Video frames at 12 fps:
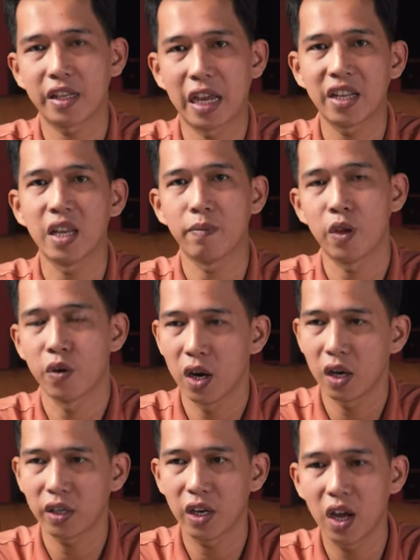trải nghiệm nhiều
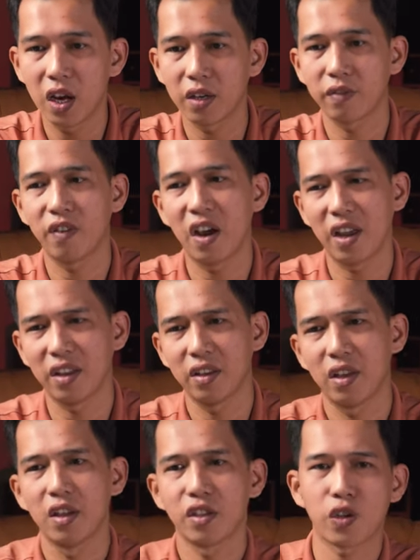hơn nên về
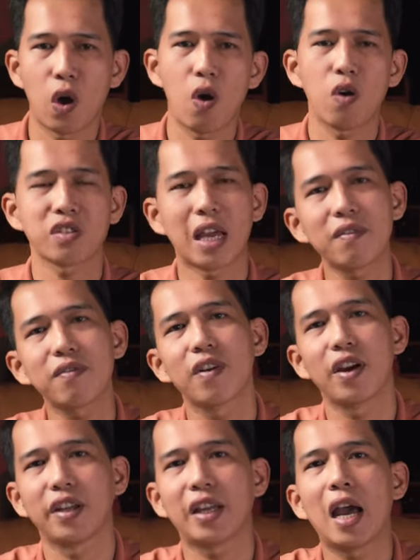so sánh
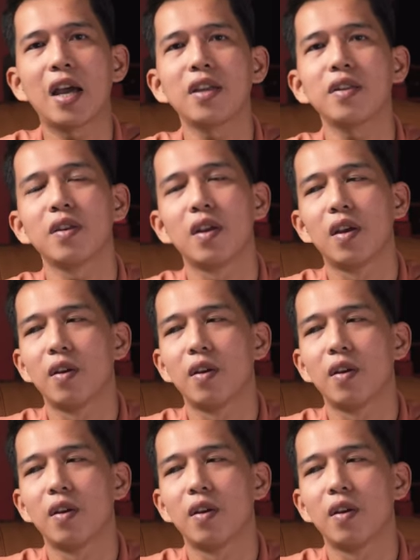về cái